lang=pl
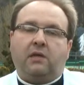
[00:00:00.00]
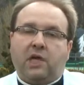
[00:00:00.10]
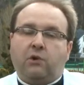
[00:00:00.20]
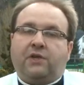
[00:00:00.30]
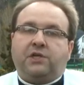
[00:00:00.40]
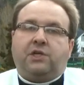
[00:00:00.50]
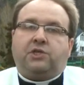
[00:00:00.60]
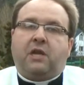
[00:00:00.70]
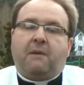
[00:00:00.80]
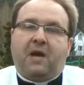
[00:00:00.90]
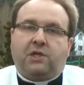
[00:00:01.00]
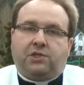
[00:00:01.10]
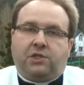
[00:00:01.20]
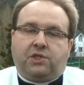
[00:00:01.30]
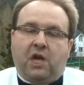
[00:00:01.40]
Chciały właśnie jeszcze
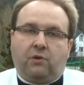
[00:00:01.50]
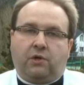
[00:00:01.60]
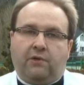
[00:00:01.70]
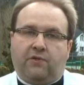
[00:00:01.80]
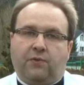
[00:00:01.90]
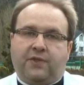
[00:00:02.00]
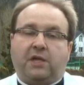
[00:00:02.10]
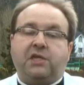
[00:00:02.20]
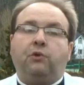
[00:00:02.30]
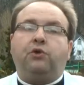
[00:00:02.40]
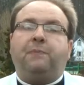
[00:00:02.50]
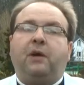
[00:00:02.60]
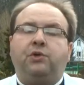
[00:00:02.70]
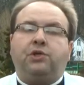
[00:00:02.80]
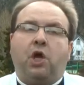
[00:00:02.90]
namaścić ciało Chrystusa, chciały
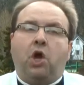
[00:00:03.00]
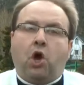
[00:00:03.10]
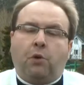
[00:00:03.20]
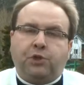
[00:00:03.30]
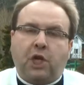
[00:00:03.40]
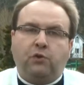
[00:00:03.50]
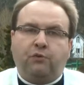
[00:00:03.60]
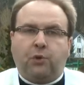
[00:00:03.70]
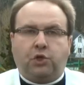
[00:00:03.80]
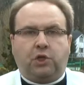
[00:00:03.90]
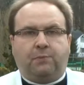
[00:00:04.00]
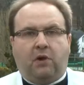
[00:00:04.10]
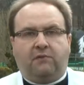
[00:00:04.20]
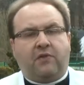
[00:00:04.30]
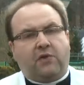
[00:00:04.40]
dopełnić obrzędów
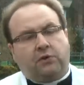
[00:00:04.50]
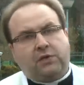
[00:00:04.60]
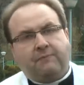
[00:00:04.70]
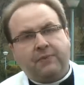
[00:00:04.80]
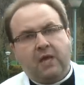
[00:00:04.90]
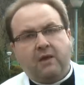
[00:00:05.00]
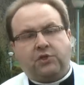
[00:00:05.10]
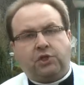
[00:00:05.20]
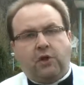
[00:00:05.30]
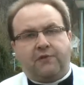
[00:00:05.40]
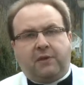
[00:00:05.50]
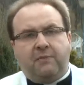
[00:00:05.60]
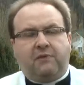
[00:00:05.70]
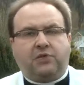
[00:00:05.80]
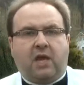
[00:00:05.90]
pogrzebowych zgodnie z
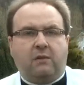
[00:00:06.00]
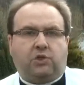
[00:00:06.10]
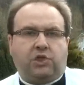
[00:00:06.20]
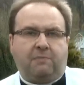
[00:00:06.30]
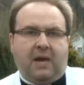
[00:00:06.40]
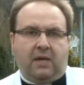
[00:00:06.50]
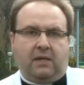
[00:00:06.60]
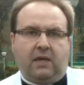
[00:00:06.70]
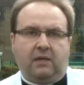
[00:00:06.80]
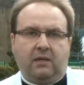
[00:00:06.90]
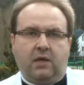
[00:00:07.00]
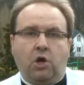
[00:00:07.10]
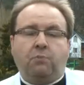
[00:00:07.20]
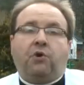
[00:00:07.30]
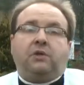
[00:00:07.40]
żydowskim zwyczajem grzebania,
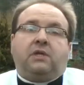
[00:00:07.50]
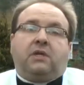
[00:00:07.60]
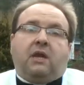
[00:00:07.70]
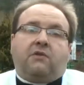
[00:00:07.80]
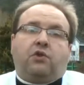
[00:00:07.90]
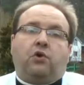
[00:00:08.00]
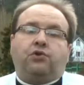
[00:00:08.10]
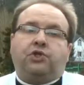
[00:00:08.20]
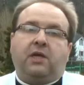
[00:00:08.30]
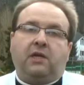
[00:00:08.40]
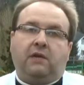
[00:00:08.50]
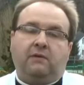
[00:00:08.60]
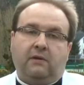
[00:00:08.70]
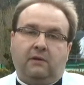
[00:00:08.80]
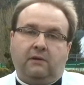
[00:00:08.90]
bo nie
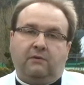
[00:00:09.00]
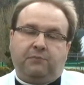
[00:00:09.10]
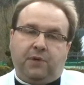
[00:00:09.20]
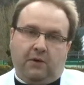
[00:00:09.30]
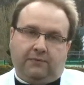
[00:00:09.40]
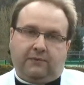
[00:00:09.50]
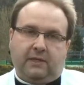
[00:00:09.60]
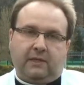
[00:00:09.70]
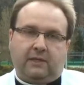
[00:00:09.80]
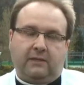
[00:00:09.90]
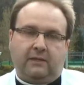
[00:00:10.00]
zdążyli w piątek.